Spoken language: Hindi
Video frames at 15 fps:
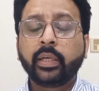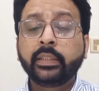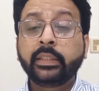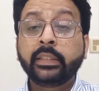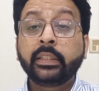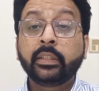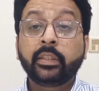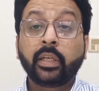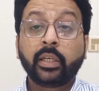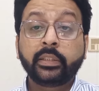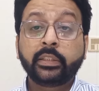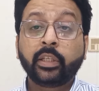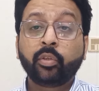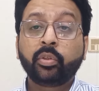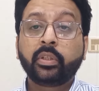आगे से इसे
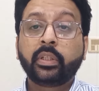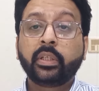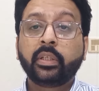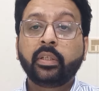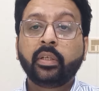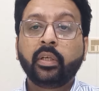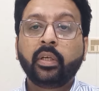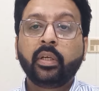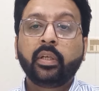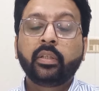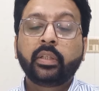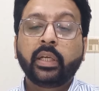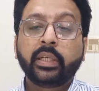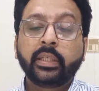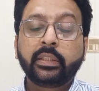तराशा होता है
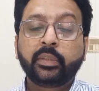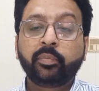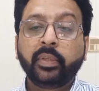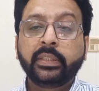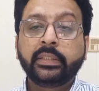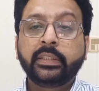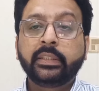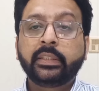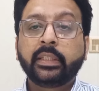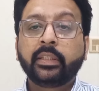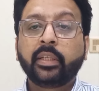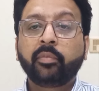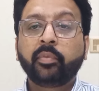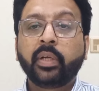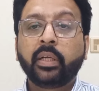ताकि स्पेसिस
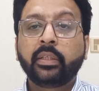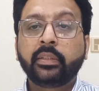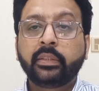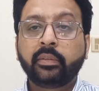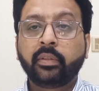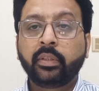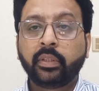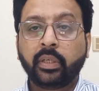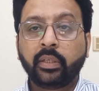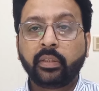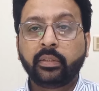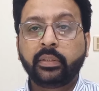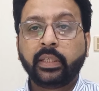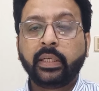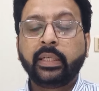के दरमियान
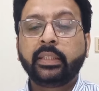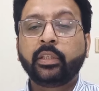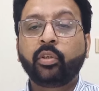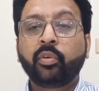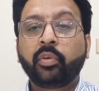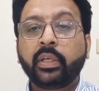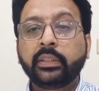चले जाए और